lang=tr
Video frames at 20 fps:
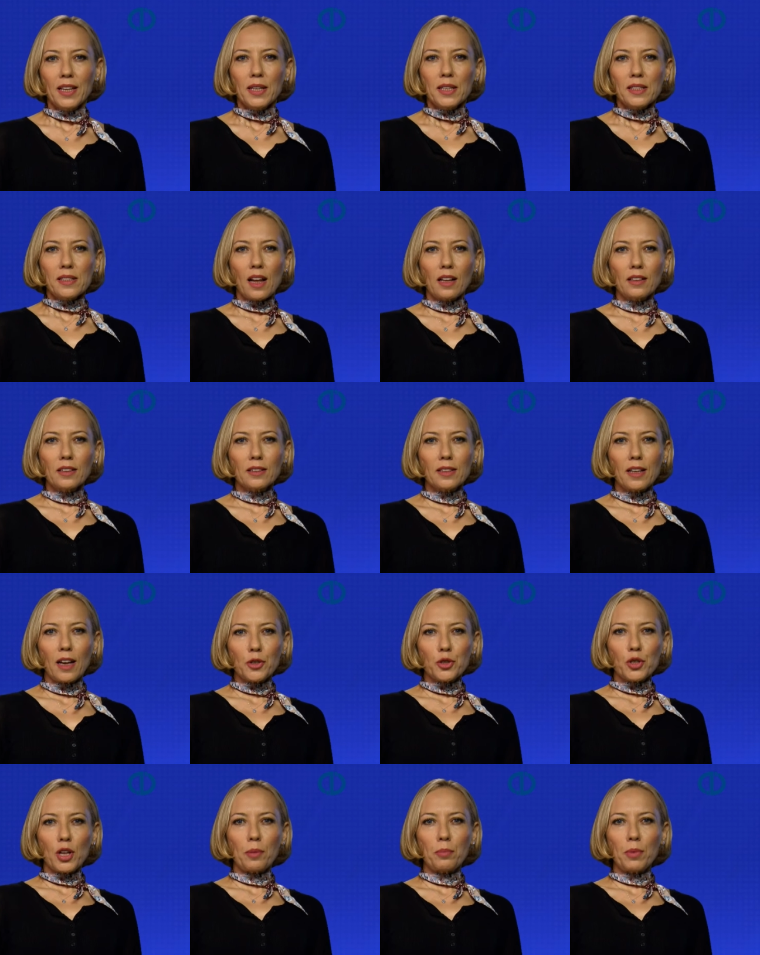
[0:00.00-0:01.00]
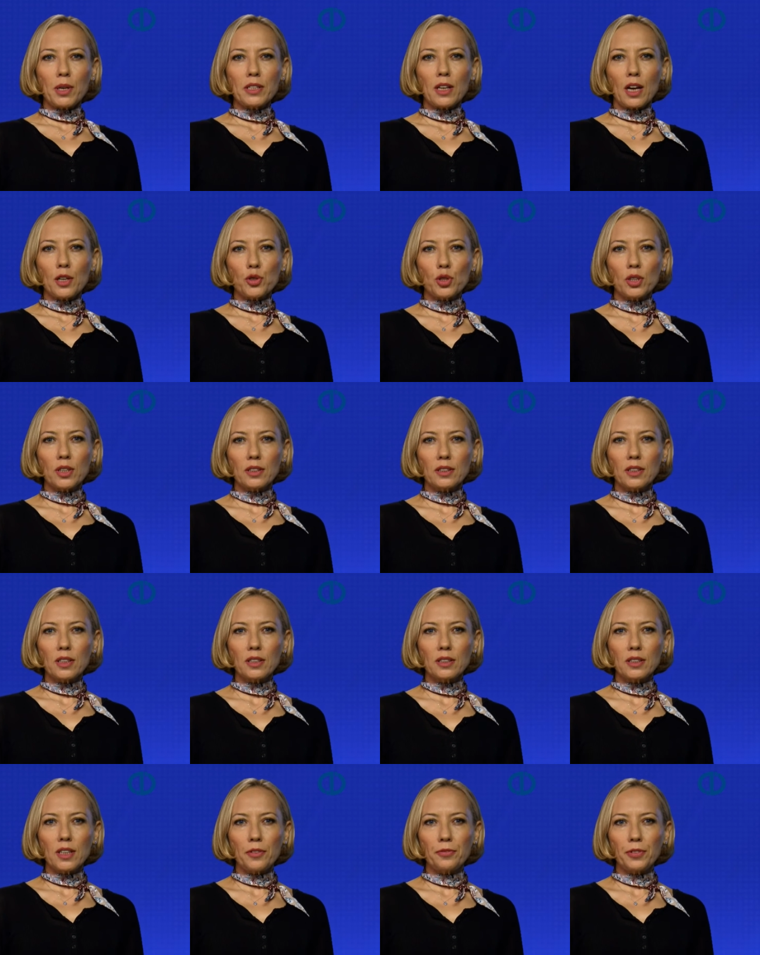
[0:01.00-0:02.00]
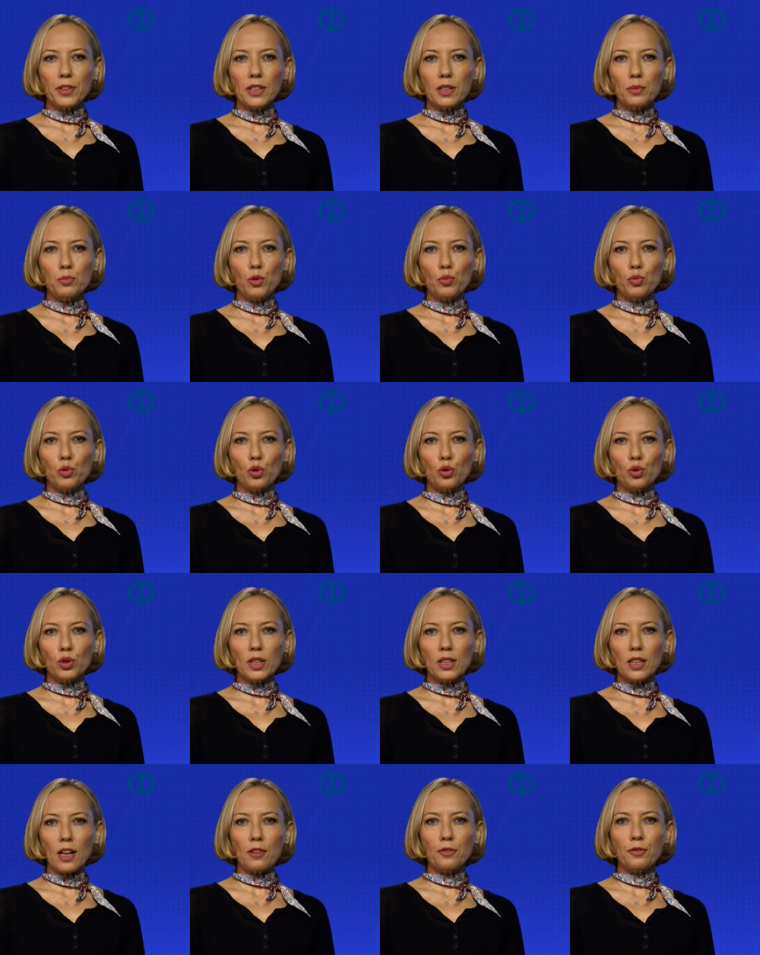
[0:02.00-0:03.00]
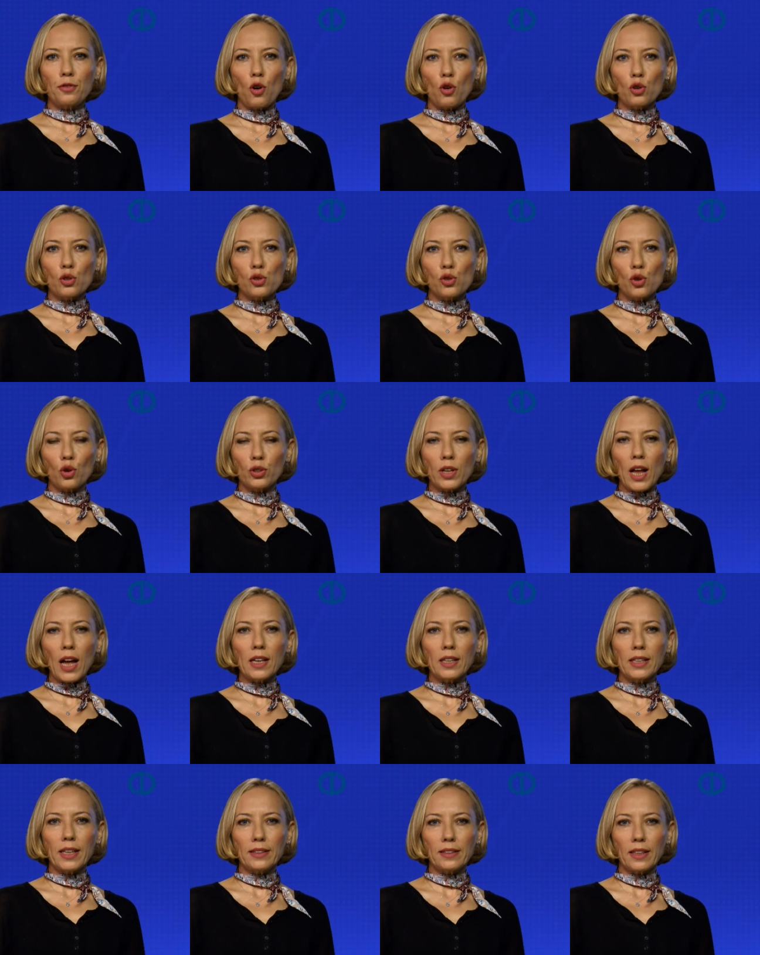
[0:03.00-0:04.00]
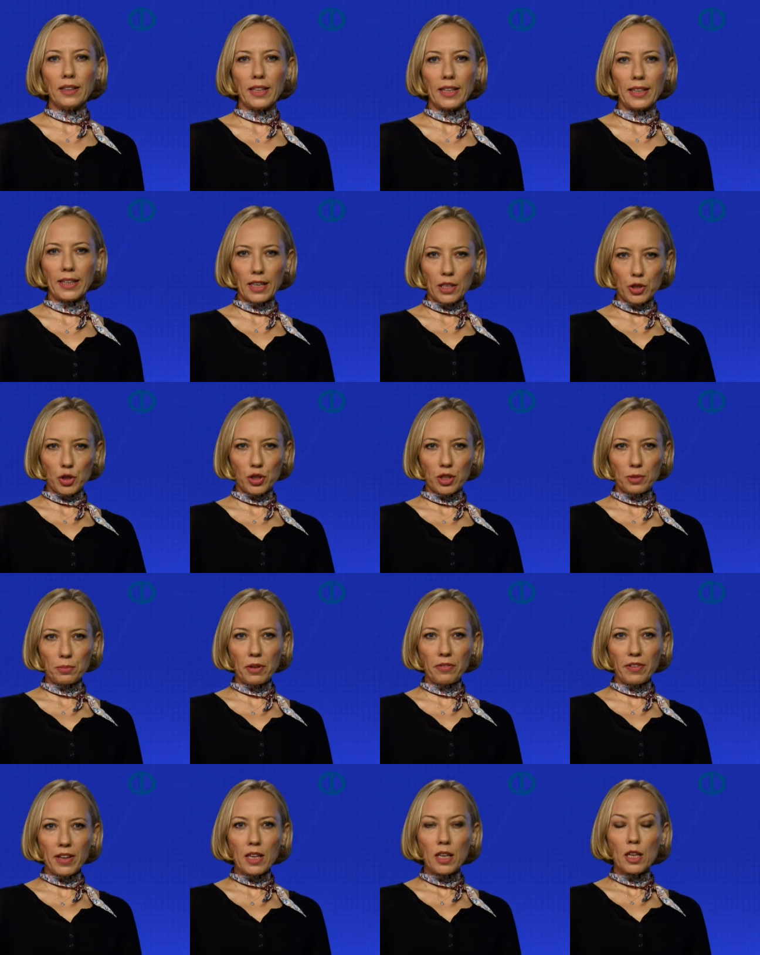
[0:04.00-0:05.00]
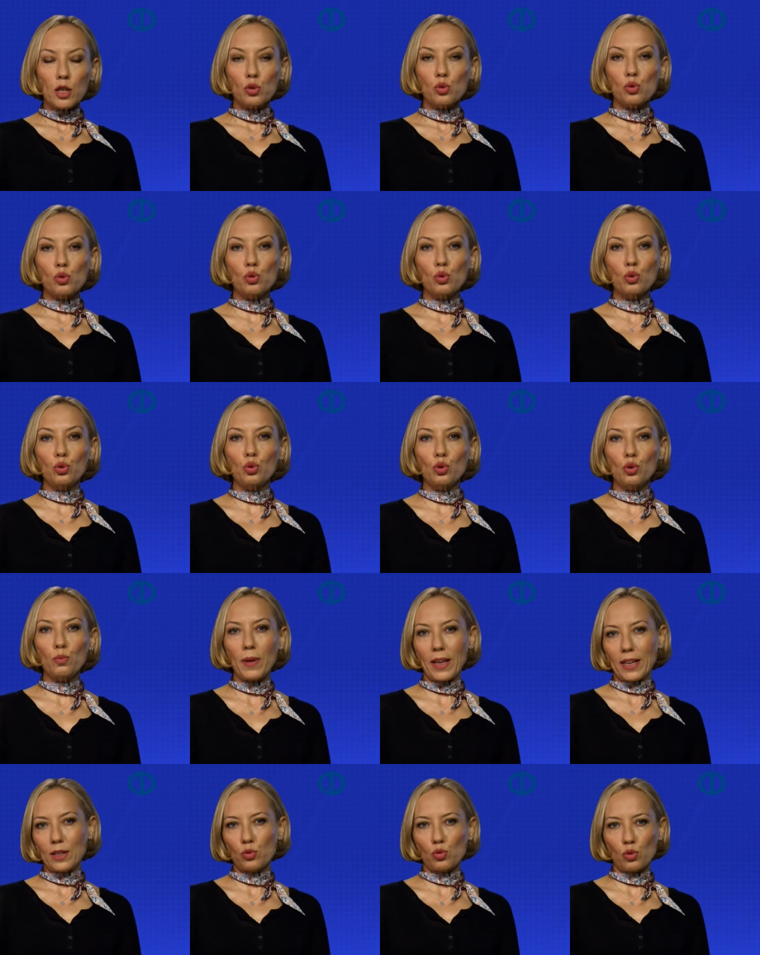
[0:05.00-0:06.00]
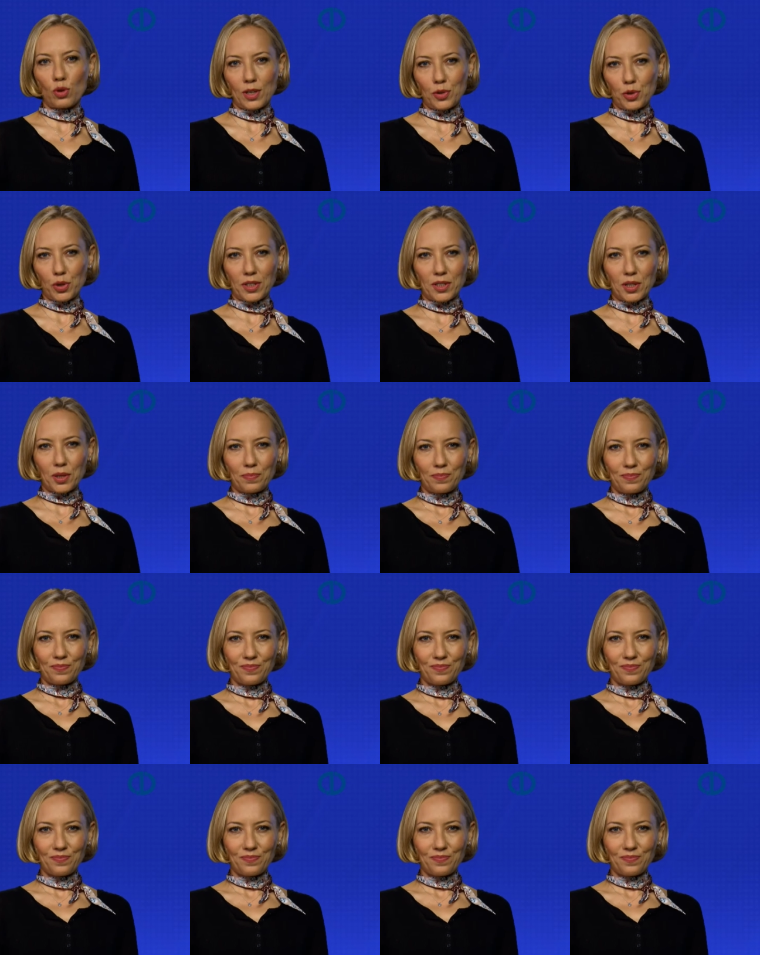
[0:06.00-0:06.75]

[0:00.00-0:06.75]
Sağlıklı yaşlanma, yaşlılıkta refahı mümkün kılan fonksiyonel yeteneği geliştirme ve sürdürme sürecidir.